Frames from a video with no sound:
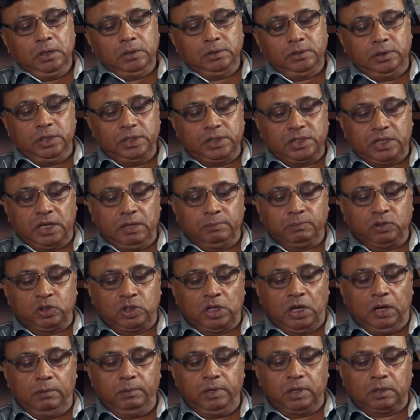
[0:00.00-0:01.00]
जिसके
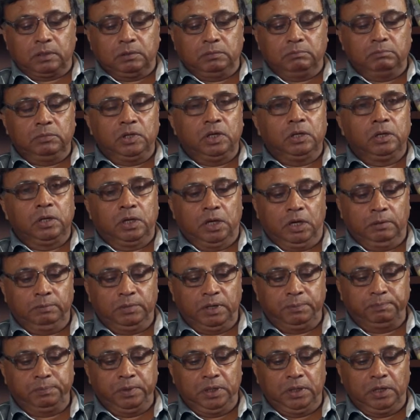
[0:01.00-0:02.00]
मुताबिक हम
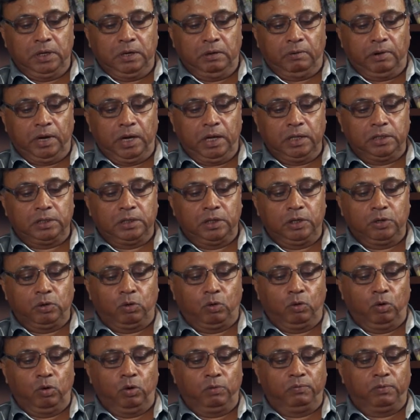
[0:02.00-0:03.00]
अपनी रवायत
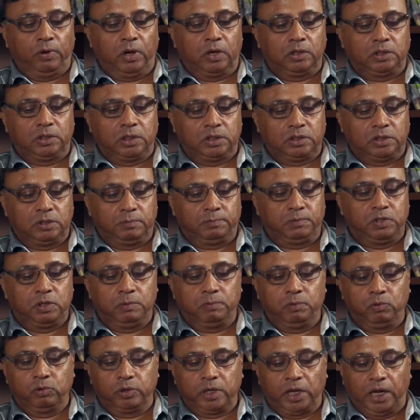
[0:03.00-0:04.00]
खौफ और
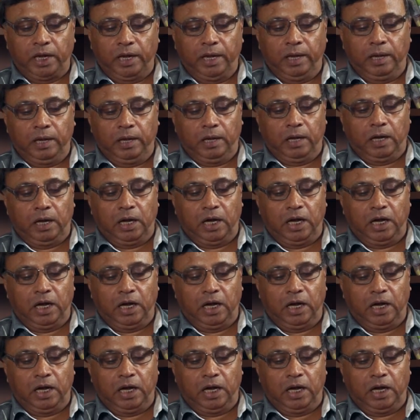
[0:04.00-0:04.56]
तजब्ज़ब उठाए